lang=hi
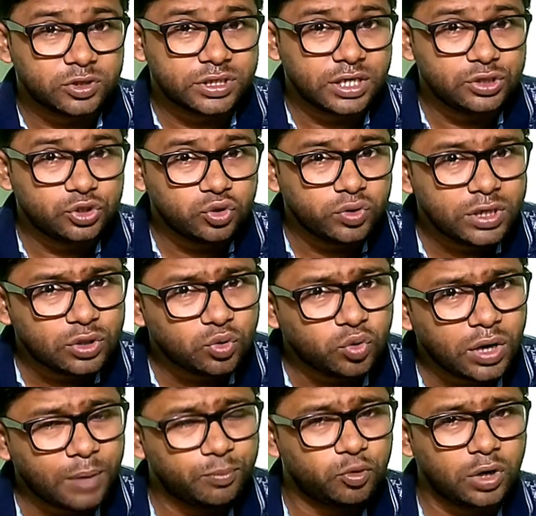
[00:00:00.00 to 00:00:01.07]
प्रोसेसर जो कि
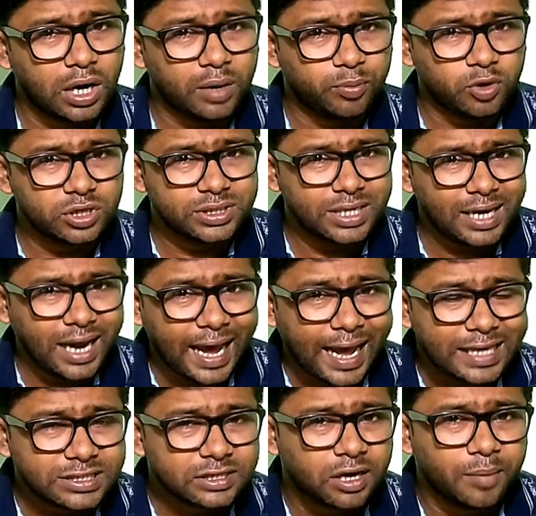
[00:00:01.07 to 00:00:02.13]
थोड़ा पुराना प्रोसेसर है
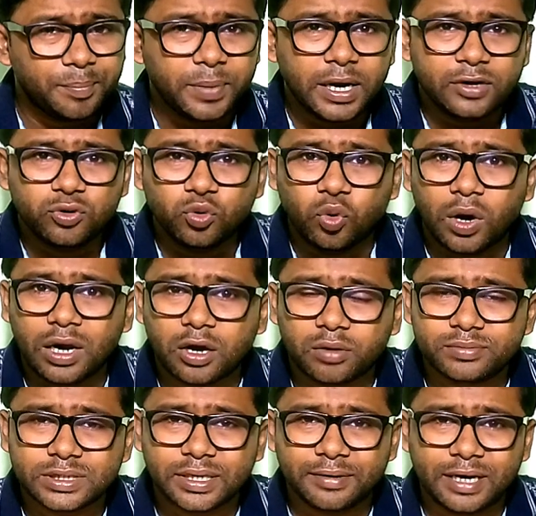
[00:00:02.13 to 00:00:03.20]
एज कम्पेयर टू
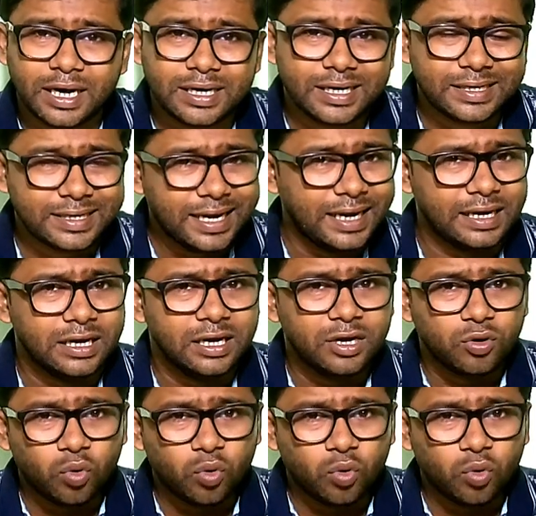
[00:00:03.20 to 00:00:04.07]
क्वालकॉम 710